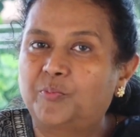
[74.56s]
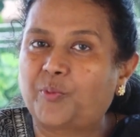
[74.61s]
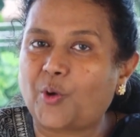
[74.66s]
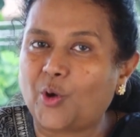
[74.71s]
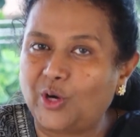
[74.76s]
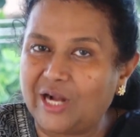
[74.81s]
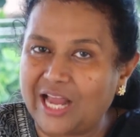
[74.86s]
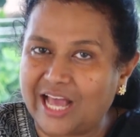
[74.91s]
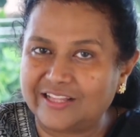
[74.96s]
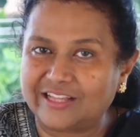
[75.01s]

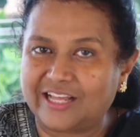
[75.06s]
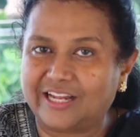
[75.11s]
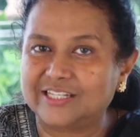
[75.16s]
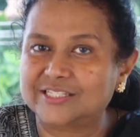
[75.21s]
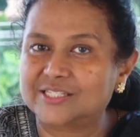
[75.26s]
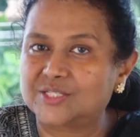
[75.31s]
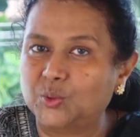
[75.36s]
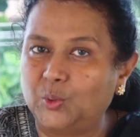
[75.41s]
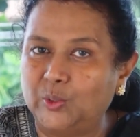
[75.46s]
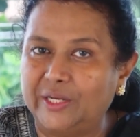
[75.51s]
பொருளாதார
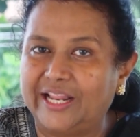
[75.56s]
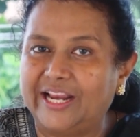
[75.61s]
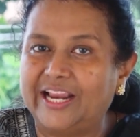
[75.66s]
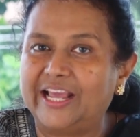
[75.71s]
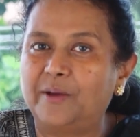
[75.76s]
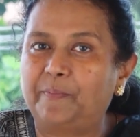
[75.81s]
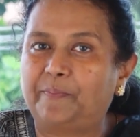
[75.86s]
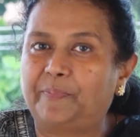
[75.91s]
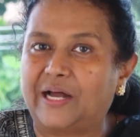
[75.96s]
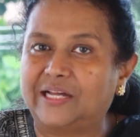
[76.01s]

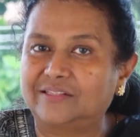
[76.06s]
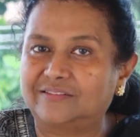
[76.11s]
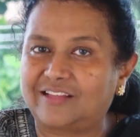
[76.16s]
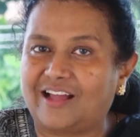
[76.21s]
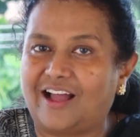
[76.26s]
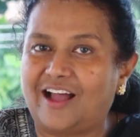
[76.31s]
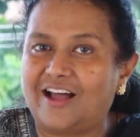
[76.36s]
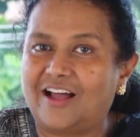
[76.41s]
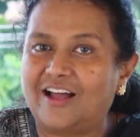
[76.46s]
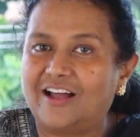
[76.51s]
சூழ்நிலையை
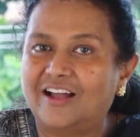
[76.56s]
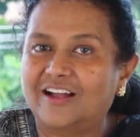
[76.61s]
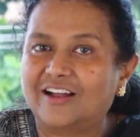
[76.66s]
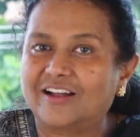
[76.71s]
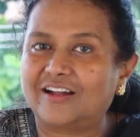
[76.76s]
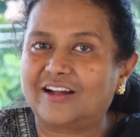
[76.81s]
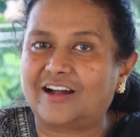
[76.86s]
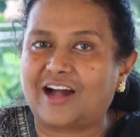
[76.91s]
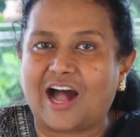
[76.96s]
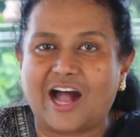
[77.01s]
பார்த்தா
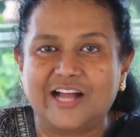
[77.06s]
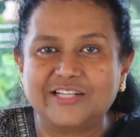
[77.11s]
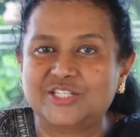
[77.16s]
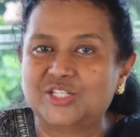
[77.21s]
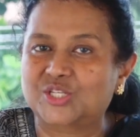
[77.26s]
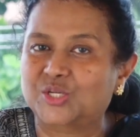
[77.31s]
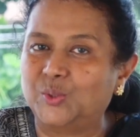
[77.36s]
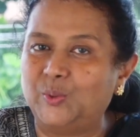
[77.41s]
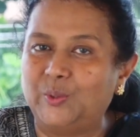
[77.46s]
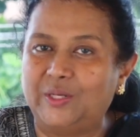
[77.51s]

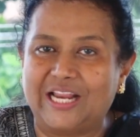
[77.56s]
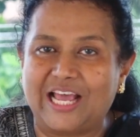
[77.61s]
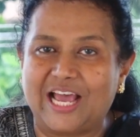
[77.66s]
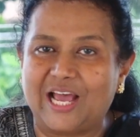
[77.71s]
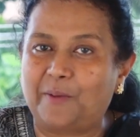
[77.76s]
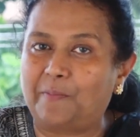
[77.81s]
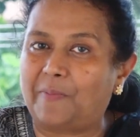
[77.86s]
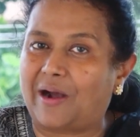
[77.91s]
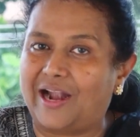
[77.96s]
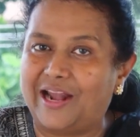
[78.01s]
காற்றும்
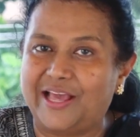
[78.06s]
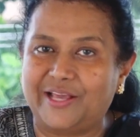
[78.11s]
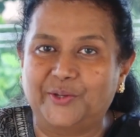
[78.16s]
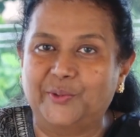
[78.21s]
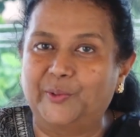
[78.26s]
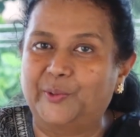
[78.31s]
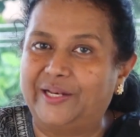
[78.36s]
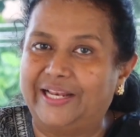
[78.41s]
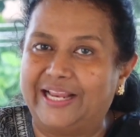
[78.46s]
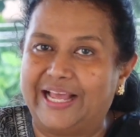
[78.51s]
இல்லை
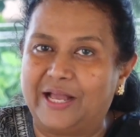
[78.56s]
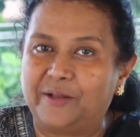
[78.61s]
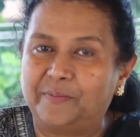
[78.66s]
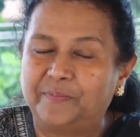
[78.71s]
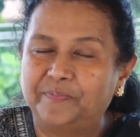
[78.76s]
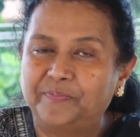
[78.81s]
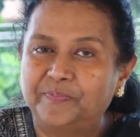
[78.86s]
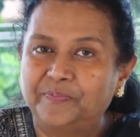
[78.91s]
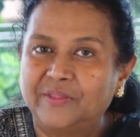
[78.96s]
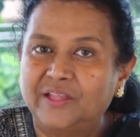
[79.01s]
மழையும் இல்லை
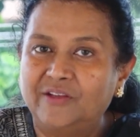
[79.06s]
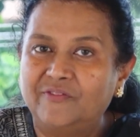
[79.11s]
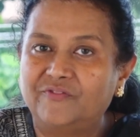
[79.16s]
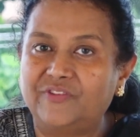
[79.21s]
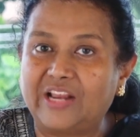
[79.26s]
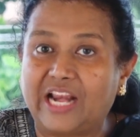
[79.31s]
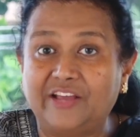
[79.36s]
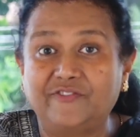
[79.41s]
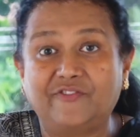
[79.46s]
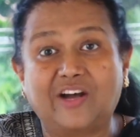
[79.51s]

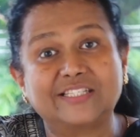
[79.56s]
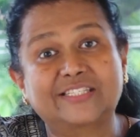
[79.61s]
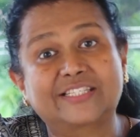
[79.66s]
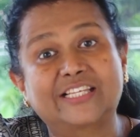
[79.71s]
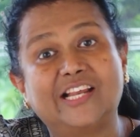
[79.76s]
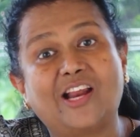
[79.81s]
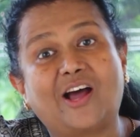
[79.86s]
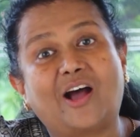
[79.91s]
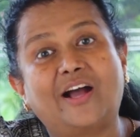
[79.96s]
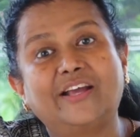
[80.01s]

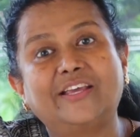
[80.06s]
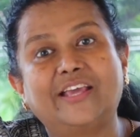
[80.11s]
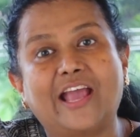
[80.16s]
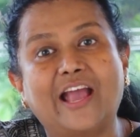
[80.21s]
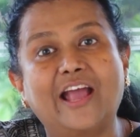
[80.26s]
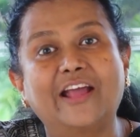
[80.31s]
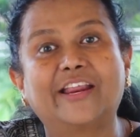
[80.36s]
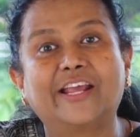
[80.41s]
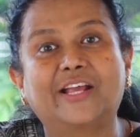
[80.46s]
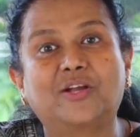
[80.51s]
விலைவாசிலாம்
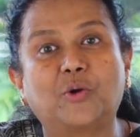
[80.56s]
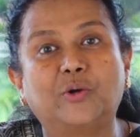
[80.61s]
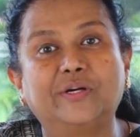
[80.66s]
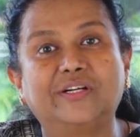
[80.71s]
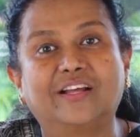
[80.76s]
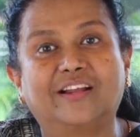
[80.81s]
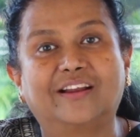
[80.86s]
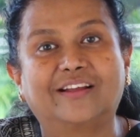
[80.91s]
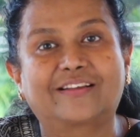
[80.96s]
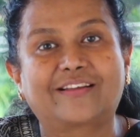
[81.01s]
ஏறி
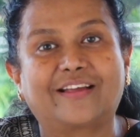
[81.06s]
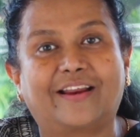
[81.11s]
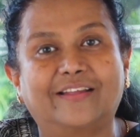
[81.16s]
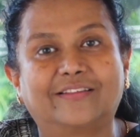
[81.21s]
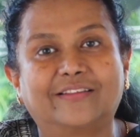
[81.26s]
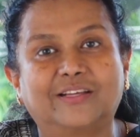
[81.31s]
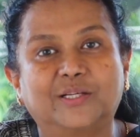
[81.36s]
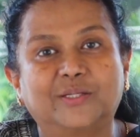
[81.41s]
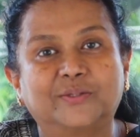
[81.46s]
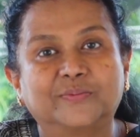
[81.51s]
கொண்டு
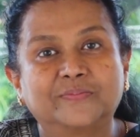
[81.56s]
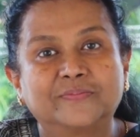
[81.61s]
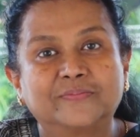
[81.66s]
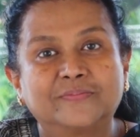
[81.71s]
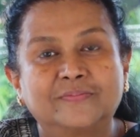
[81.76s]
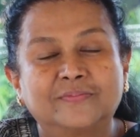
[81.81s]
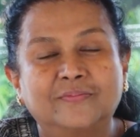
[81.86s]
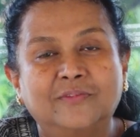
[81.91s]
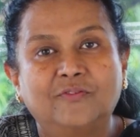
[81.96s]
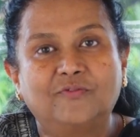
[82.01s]
இருக்கிறது
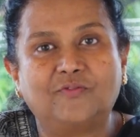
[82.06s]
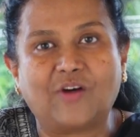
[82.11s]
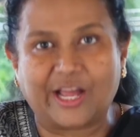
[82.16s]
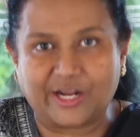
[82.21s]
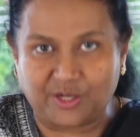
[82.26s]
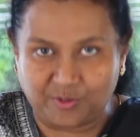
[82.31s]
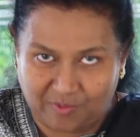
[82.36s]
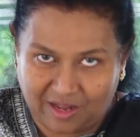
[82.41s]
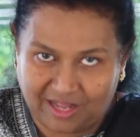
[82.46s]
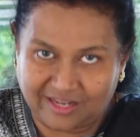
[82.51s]

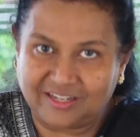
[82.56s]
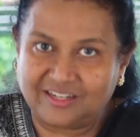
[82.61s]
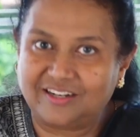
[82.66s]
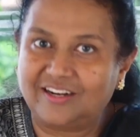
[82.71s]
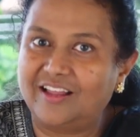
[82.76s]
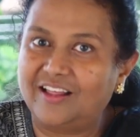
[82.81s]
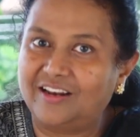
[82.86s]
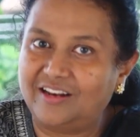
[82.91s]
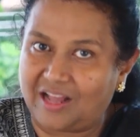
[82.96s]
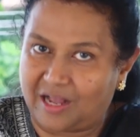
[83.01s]

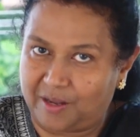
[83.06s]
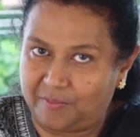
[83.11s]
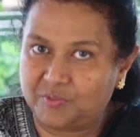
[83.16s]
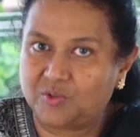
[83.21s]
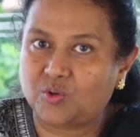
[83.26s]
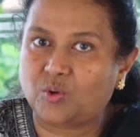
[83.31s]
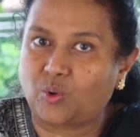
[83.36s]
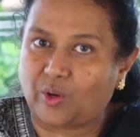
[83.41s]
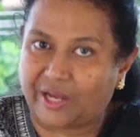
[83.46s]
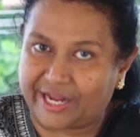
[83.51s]
வருமானங்கள் எல்லாம்
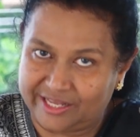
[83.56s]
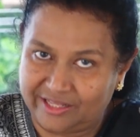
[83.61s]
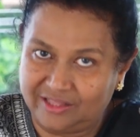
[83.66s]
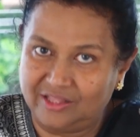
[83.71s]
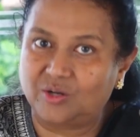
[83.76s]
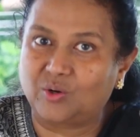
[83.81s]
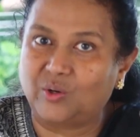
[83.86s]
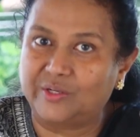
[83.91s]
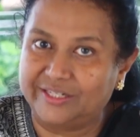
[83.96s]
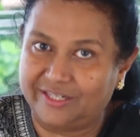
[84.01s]

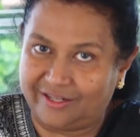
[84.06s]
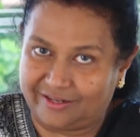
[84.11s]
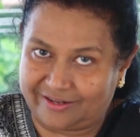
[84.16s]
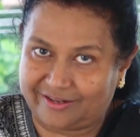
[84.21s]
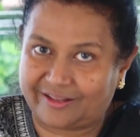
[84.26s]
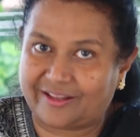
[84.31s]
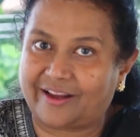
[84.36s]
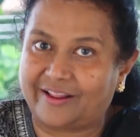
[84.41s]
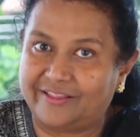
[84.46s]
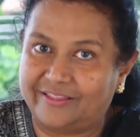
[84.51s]
குறைந்து கொண்டு
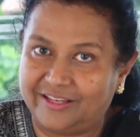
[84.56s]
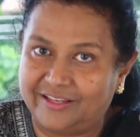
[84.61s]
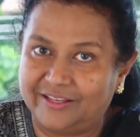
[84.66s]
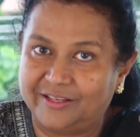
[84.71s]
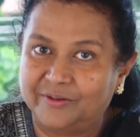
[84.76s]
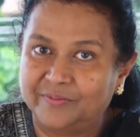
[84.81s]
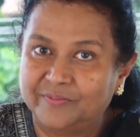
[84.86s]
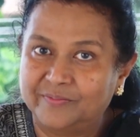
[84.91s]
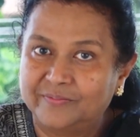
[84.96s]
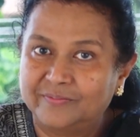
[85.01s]
இருக்கிறது
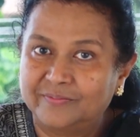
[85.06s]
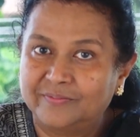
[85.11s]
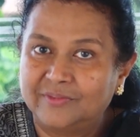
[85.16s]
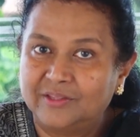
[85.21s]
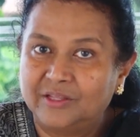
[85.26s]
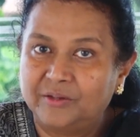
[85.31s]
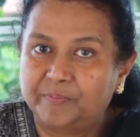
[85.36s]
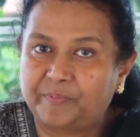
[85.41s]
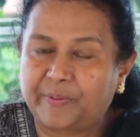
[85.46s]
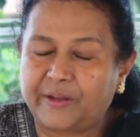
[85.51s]

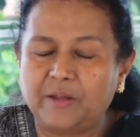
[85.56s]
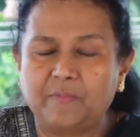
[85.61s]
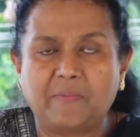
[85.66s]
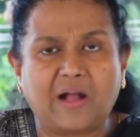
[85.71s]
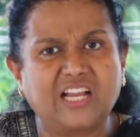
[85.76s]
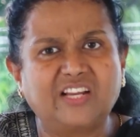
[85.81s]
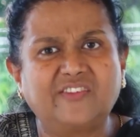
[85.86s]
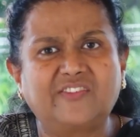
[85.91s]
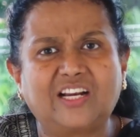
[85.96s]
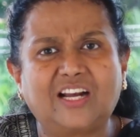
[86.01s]

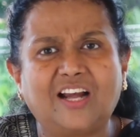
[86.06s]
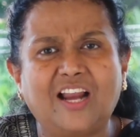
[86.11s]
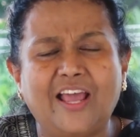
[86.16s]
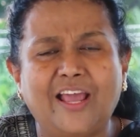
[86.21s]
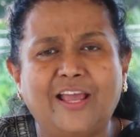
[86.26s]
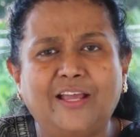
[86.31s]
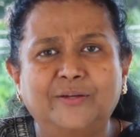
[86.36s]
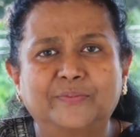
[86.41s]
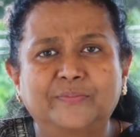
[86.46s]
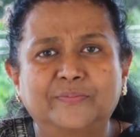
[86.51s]
பிரியமானவர்களே